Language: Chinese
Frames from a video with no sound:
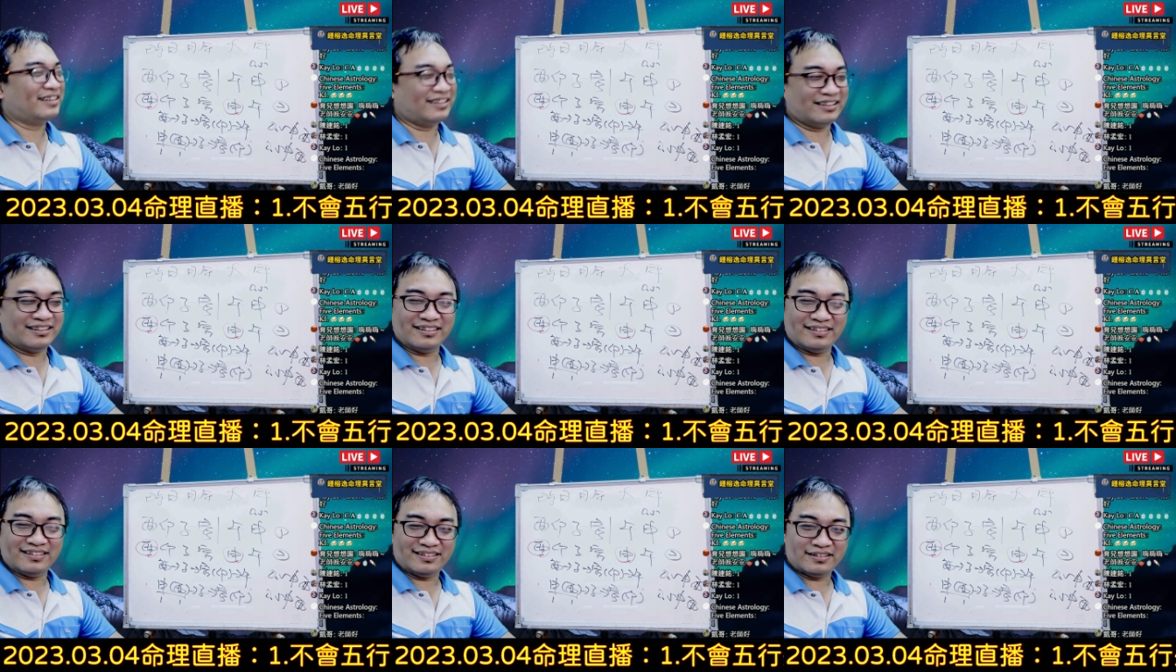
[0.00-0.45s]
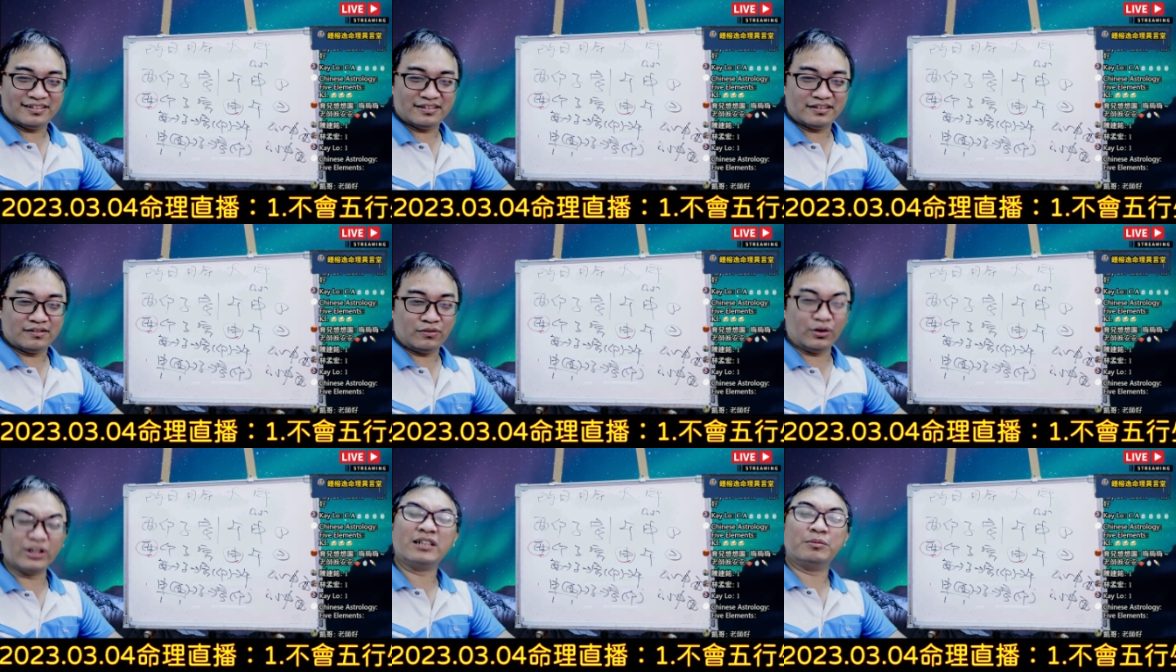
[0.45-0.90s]
嗯，
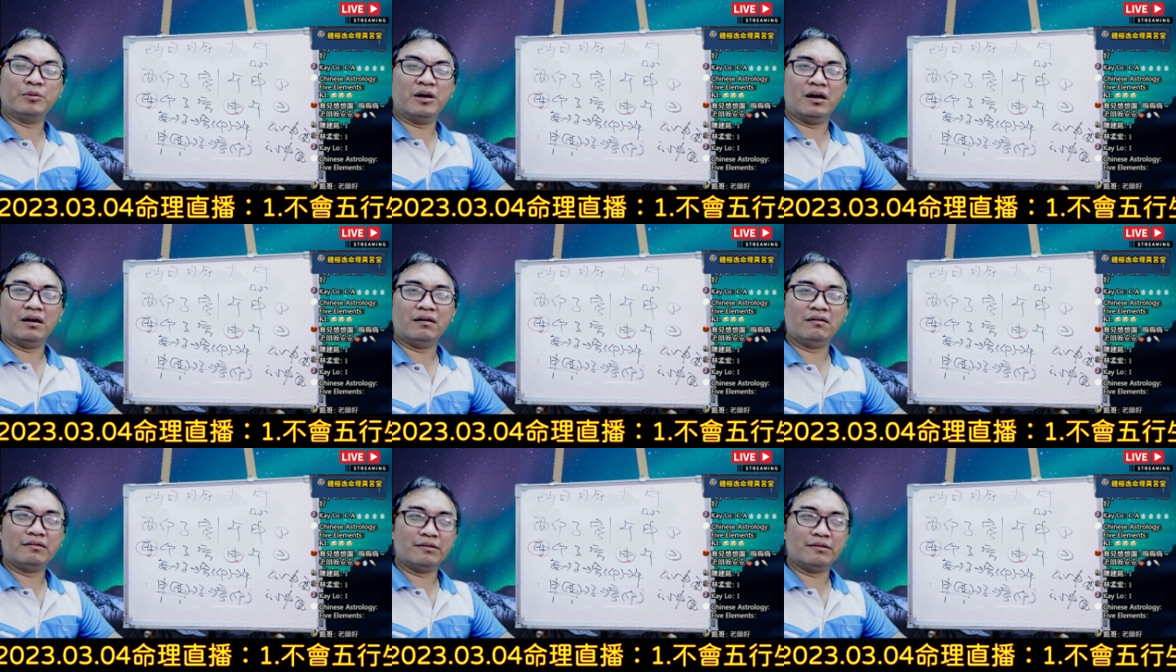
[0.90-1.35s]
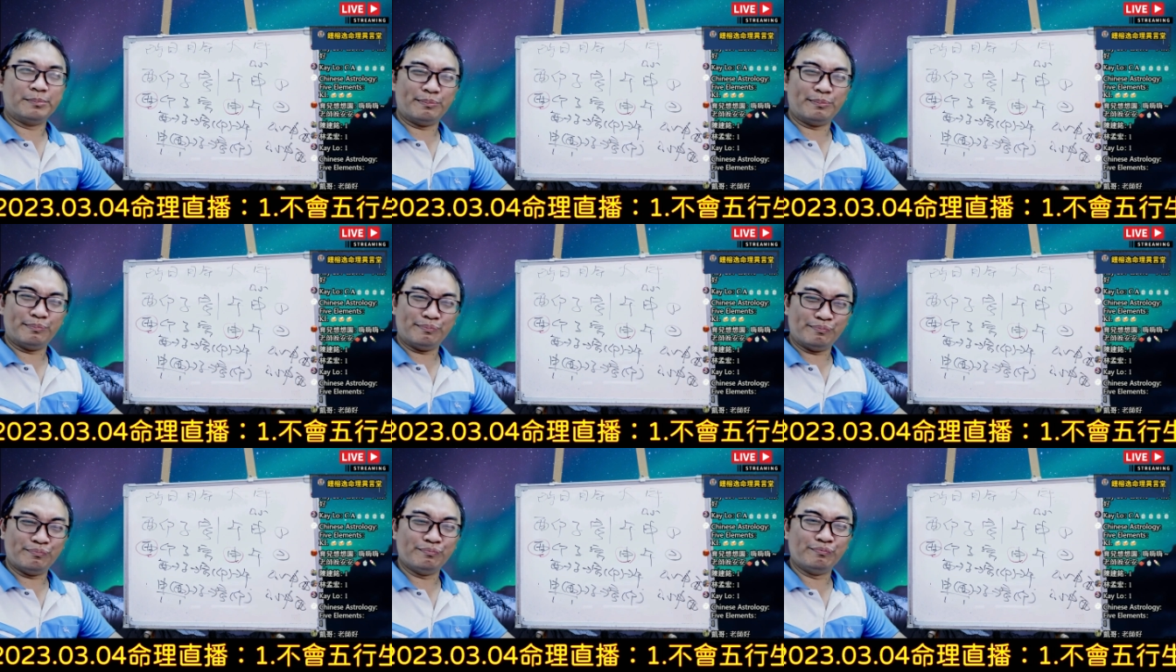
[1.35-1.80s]
为什么？
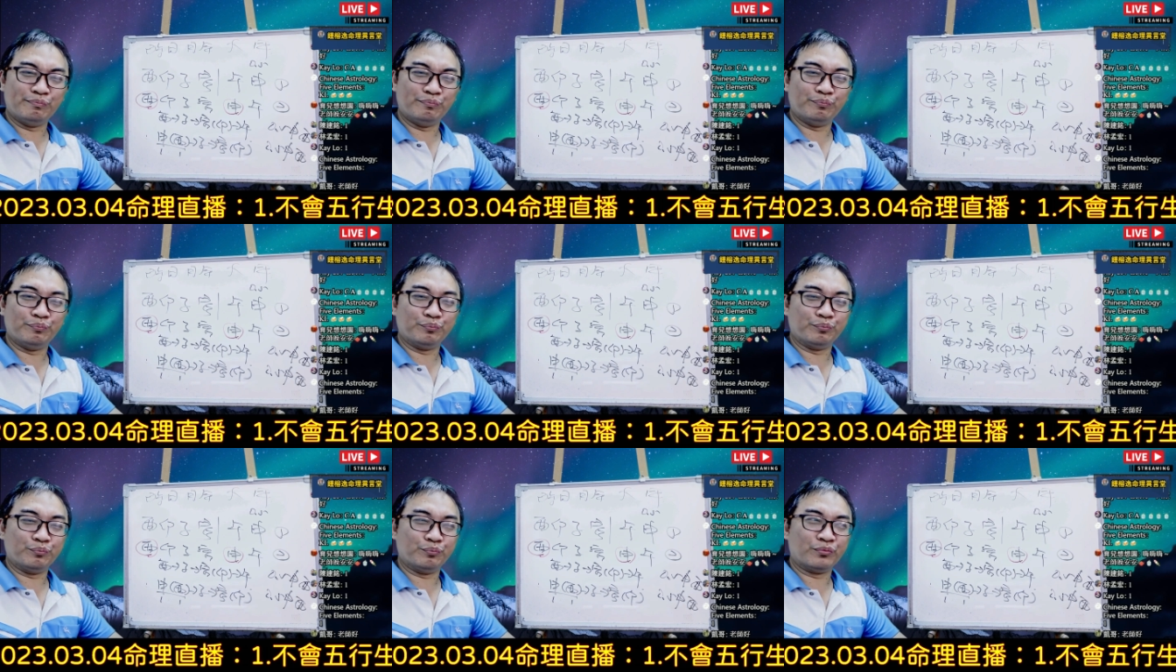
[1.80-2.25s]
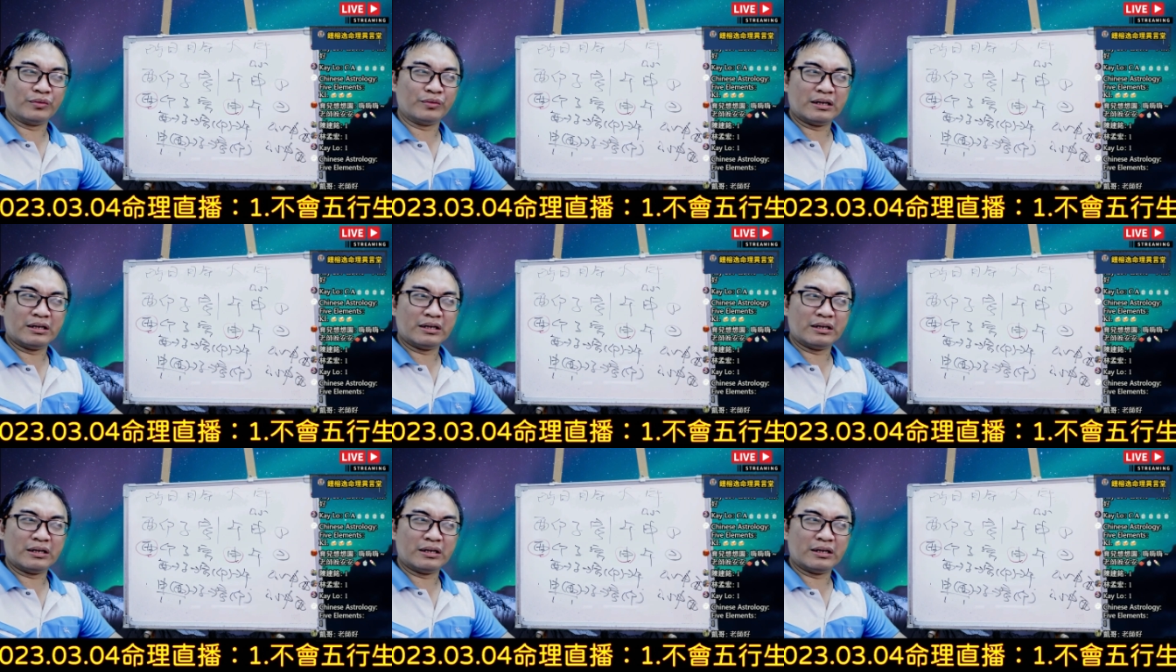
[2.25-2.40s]
嗯，